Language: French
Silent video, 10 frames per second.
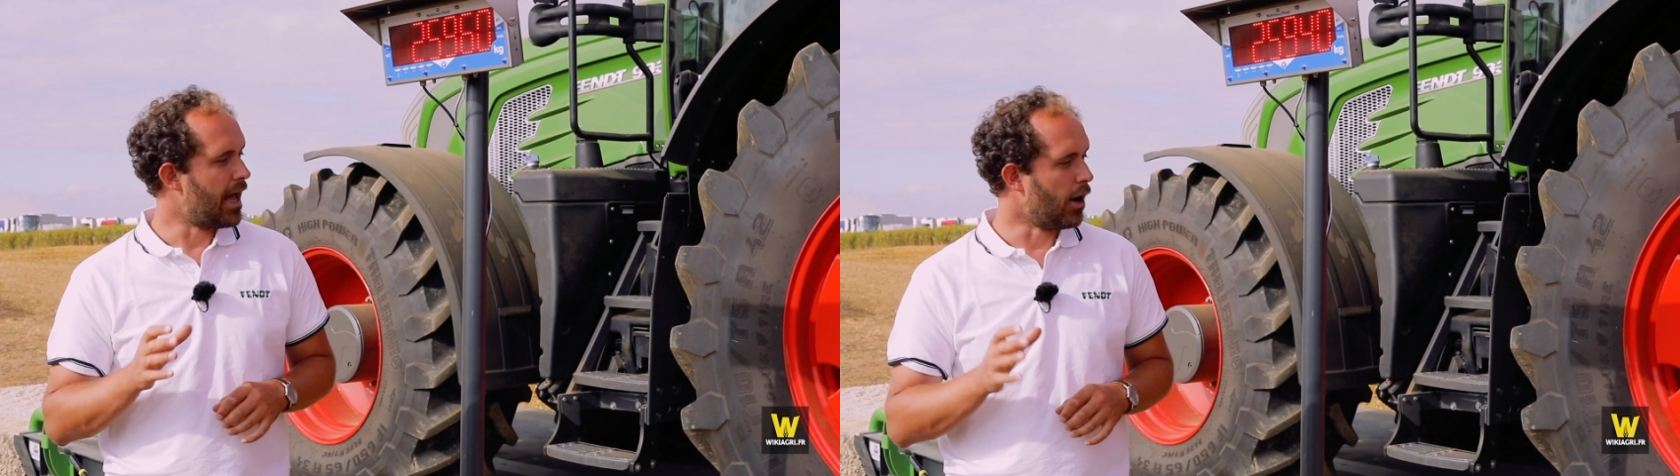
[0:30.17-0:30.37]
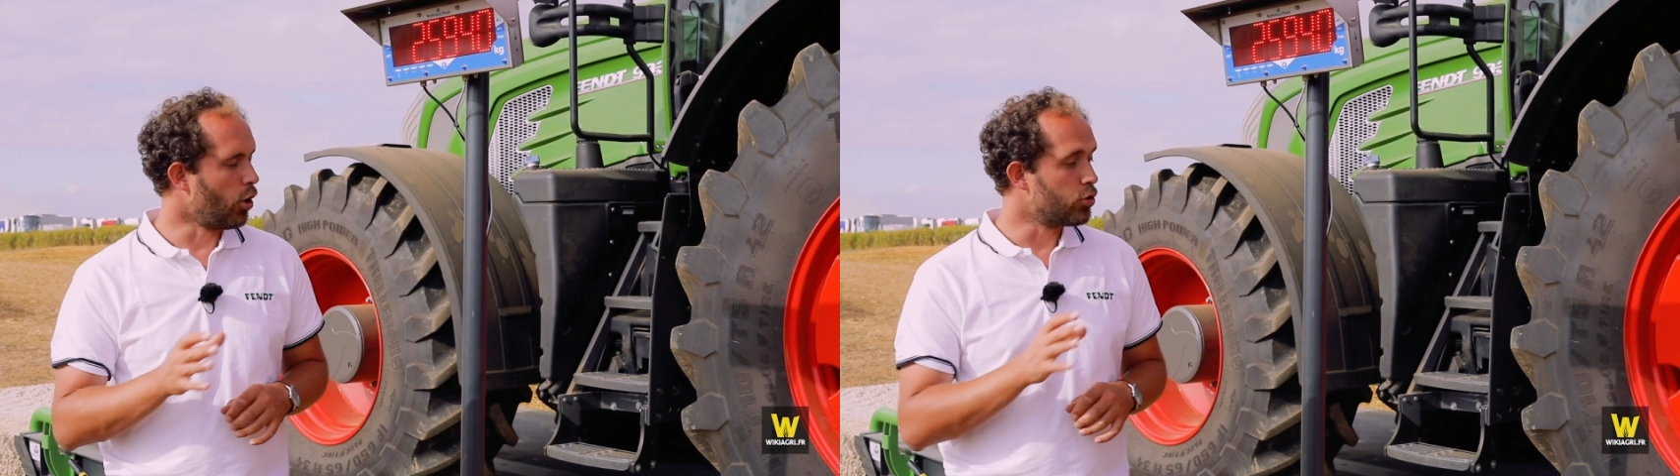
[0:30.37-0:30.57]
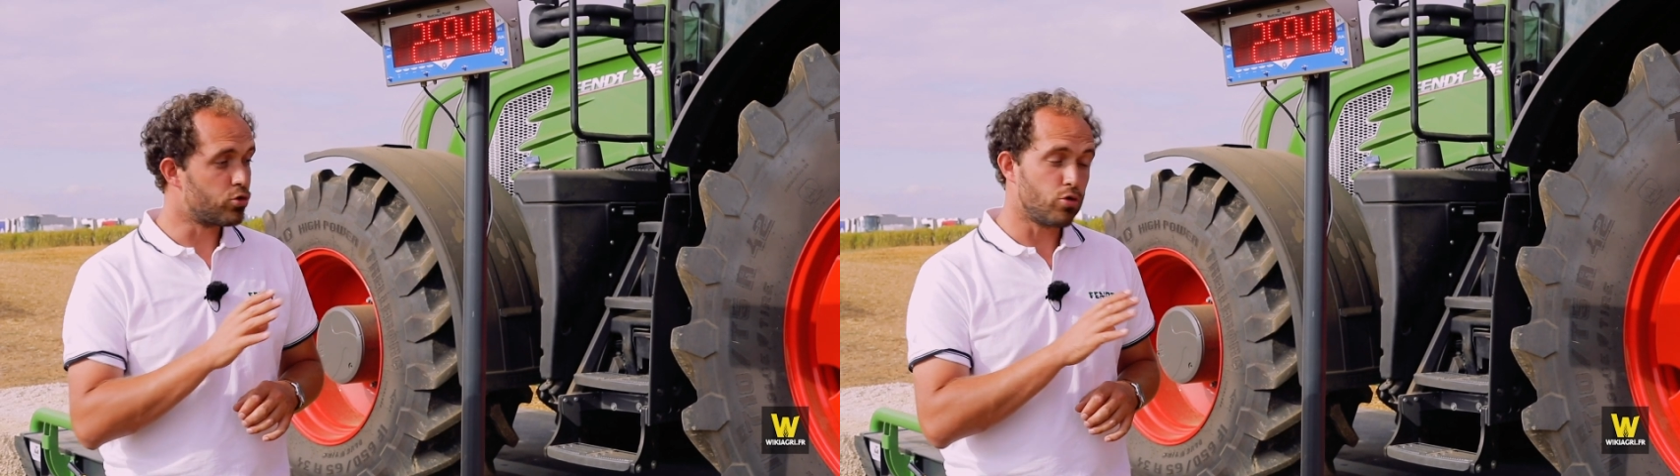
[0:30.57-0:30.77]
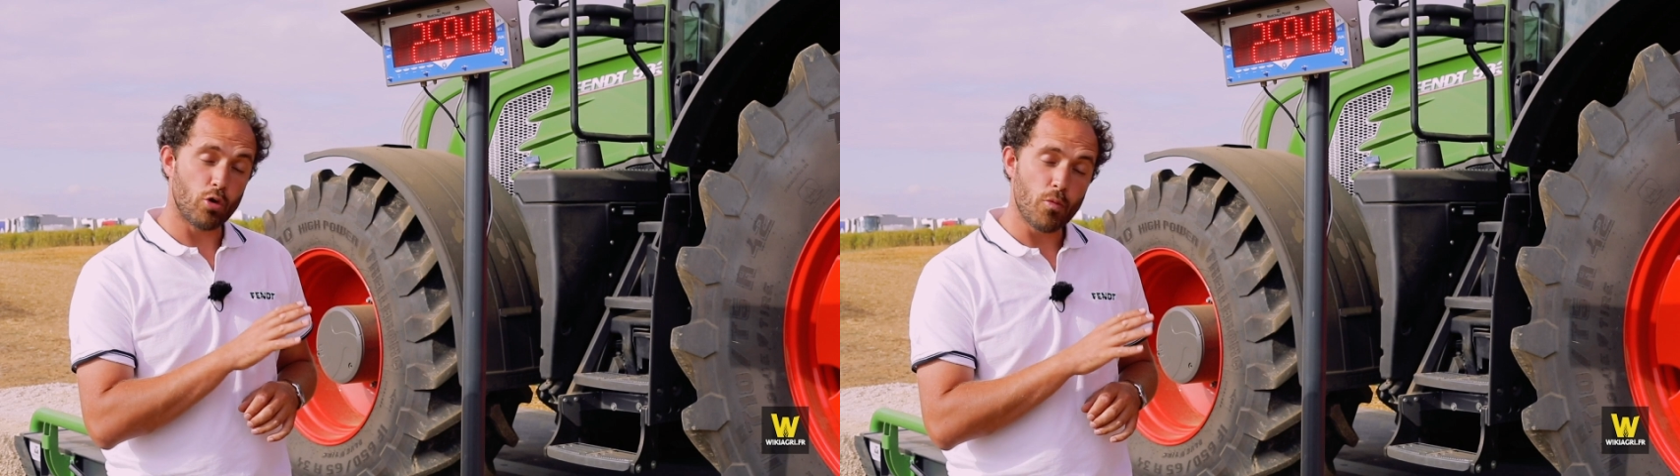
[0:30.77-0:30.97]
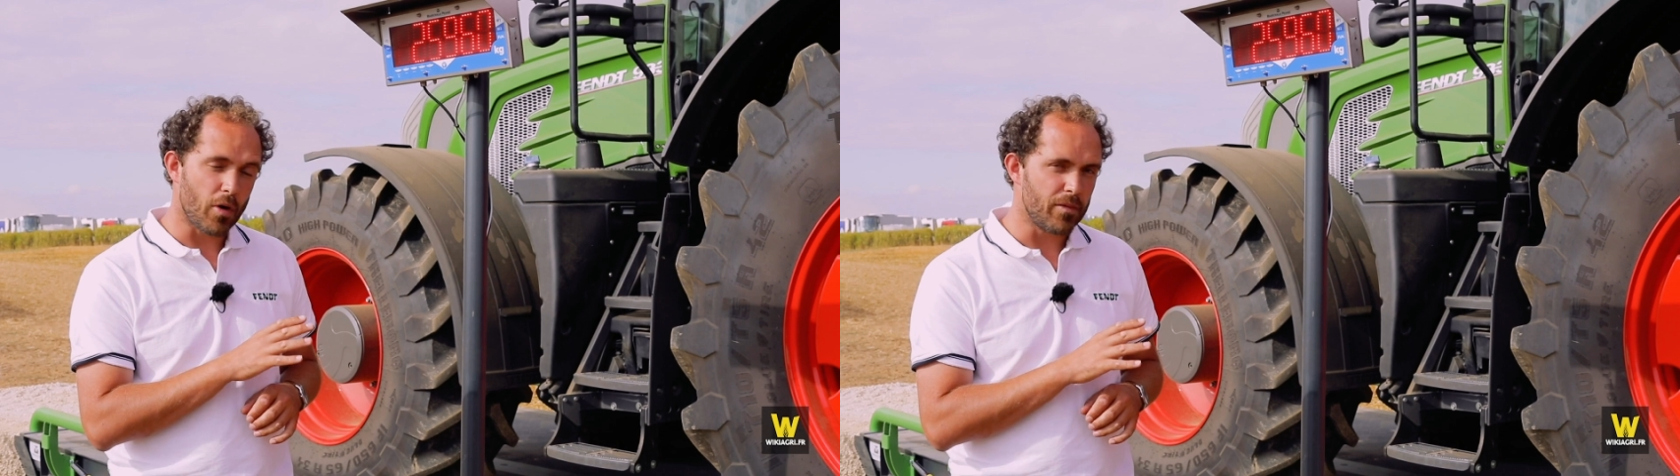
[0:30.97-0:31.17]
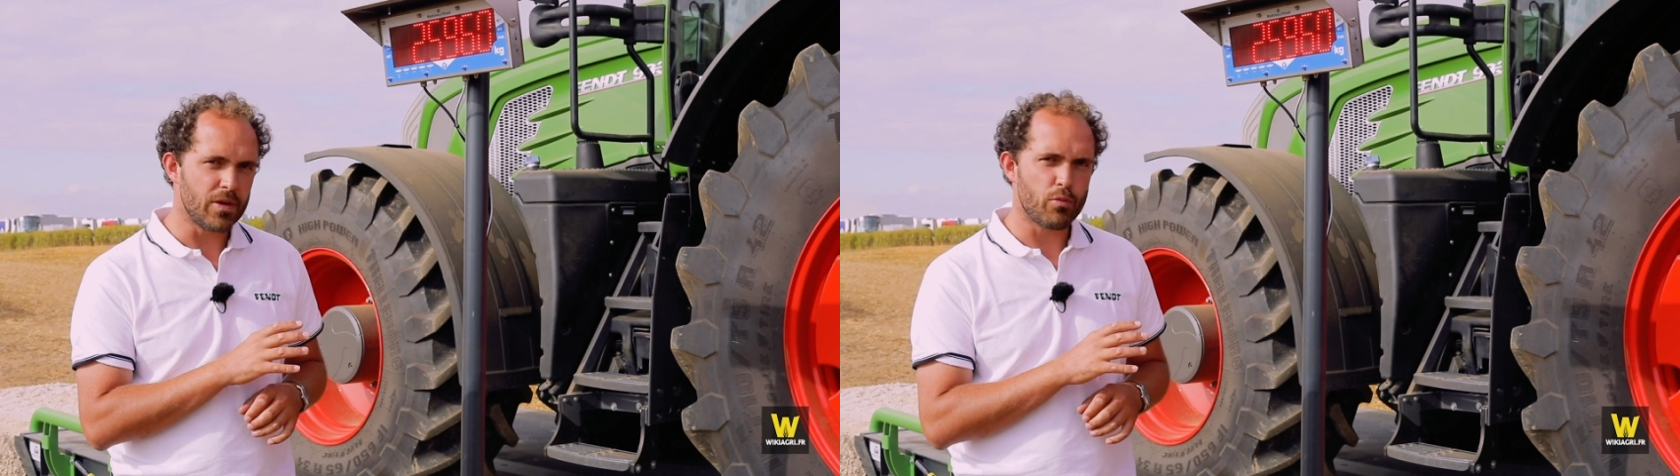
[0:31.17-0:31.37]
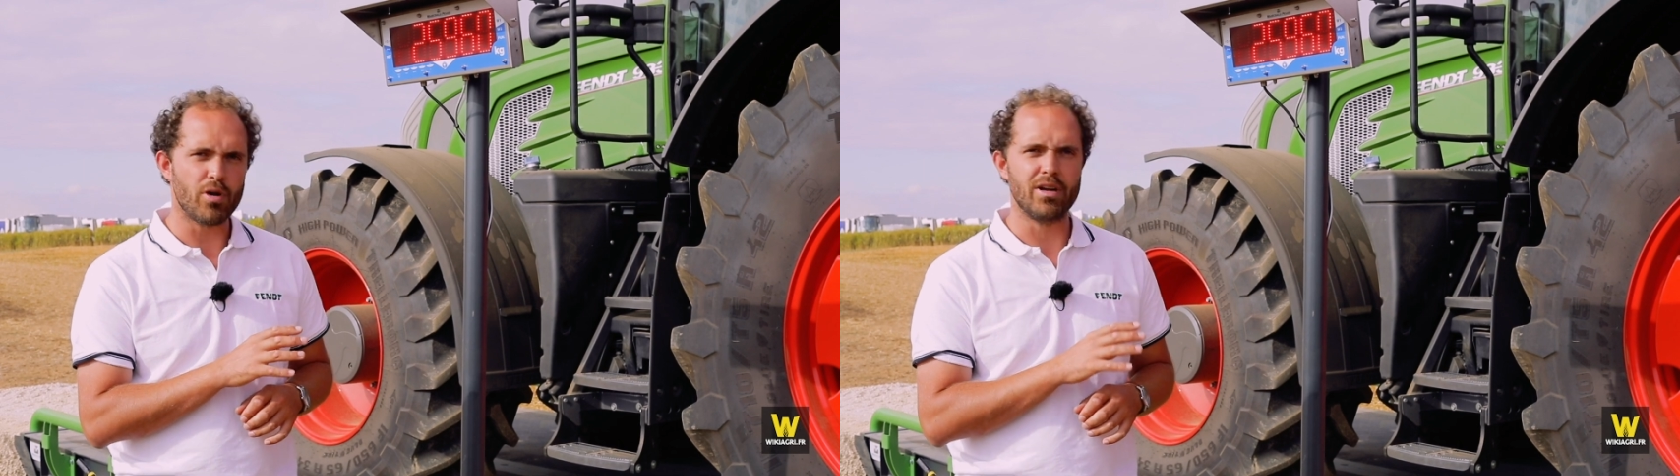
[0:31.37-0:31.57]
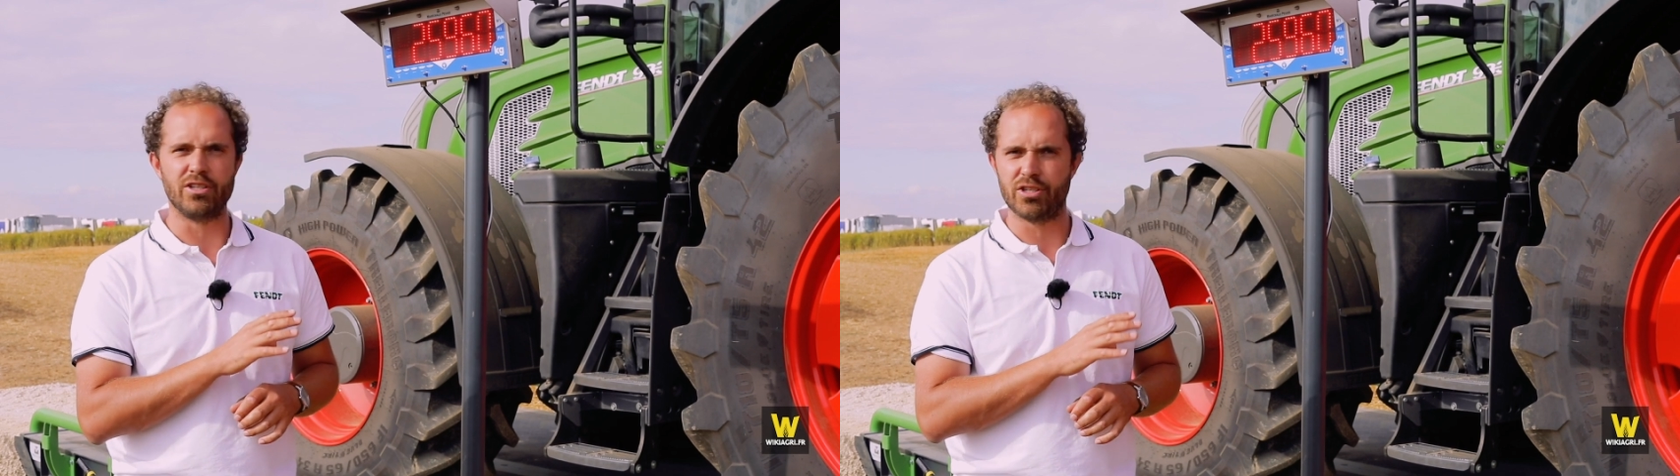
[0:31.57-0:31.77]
Alors sur le premier point,